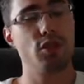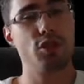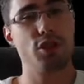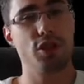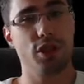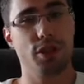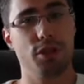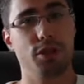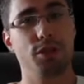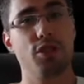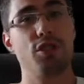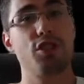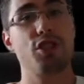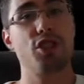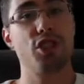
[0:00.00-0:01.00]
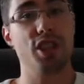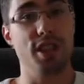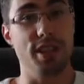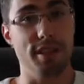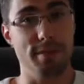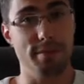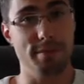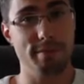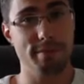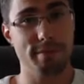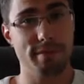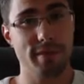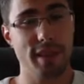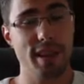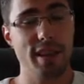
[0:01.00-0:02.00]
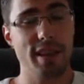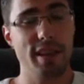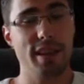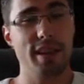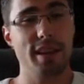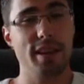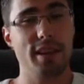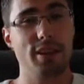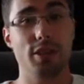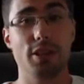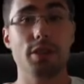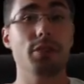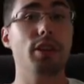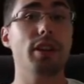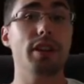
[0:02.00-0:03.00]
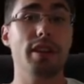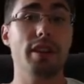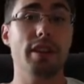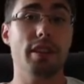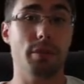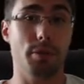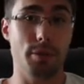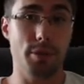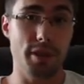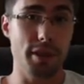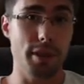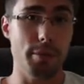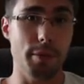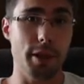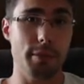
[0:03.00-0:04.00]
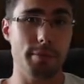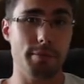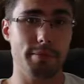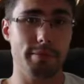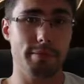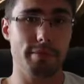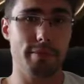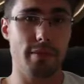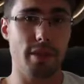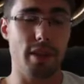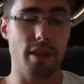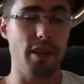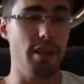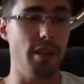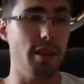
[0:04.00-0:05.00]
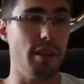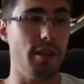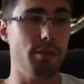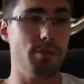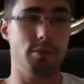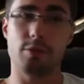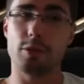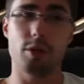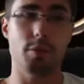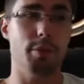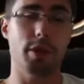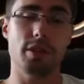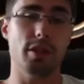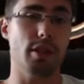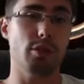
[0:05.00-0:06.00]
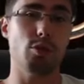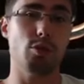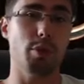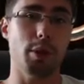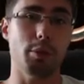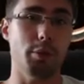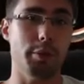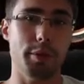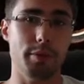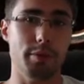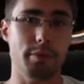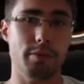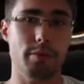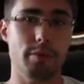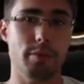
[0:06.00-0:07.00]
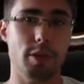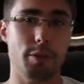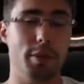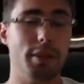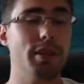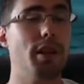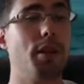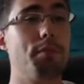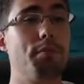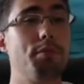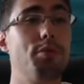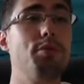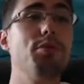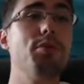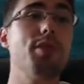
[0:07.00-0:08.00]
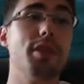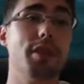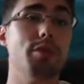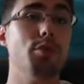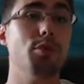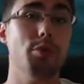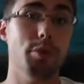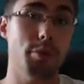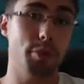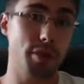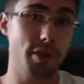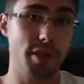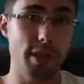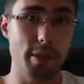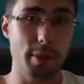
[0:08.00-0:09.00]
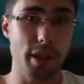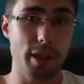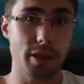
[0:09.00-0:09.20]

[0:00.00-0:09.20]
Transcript: Shang-Chi. J'ai été voir hier au cinéma et j'ai passé un super moment. J'ai passé un putain de bon moment de cinéma,